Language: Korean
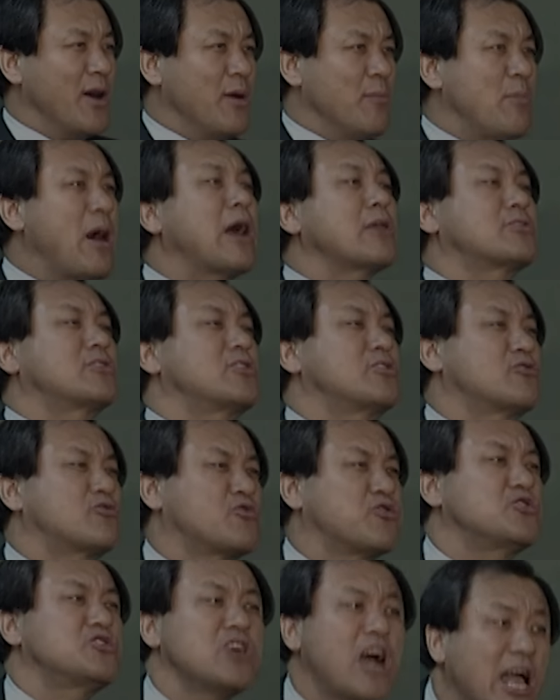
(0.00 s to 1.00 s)
막
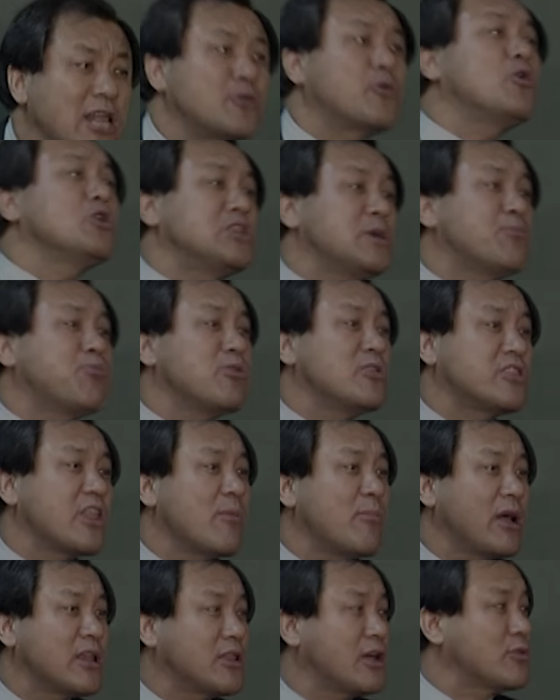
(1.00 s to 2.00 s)
주저앉고 싶을
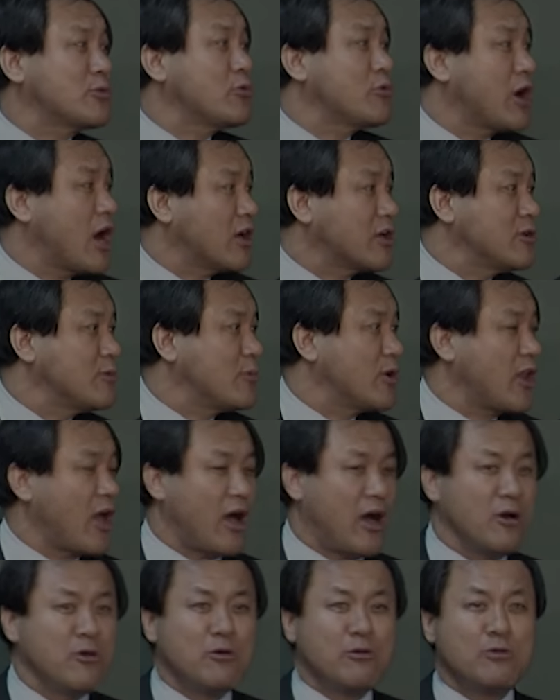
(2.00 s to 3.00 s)
때마다 또 가끔 그래
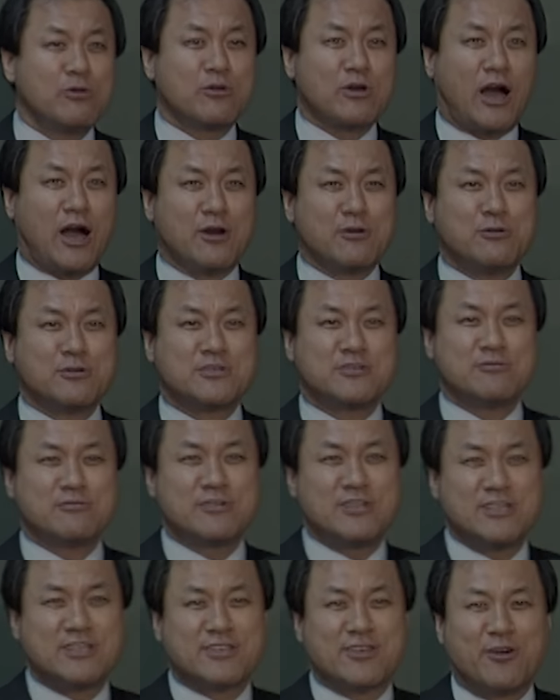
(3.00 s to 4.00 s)
아우 아우
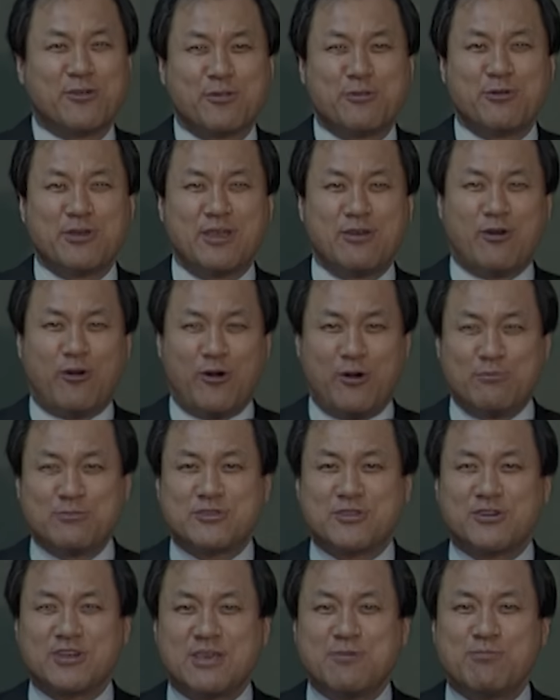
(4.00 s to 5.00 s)
우리 정동이
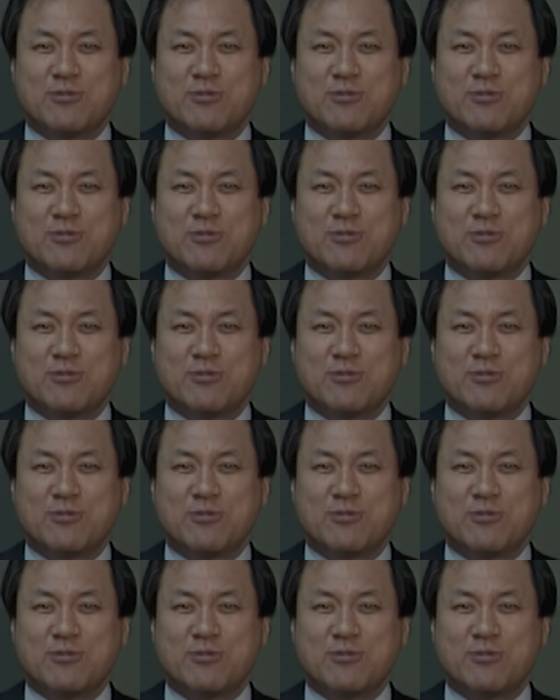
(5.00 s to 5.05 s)
엄청 힘